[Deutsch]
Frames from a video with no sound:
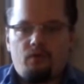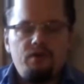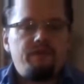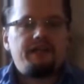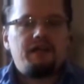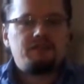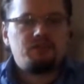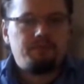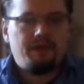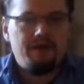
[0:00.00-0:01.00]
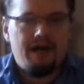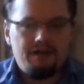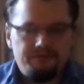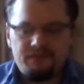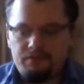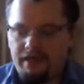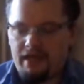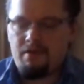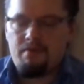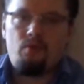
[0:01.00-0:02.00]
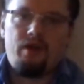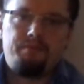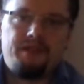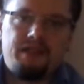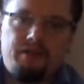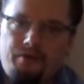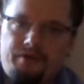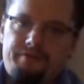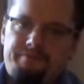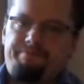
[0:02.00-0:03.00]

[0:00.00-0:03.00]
Frohe Weihnachten aus Bremerhaven, liebe MMORPG-Hörer.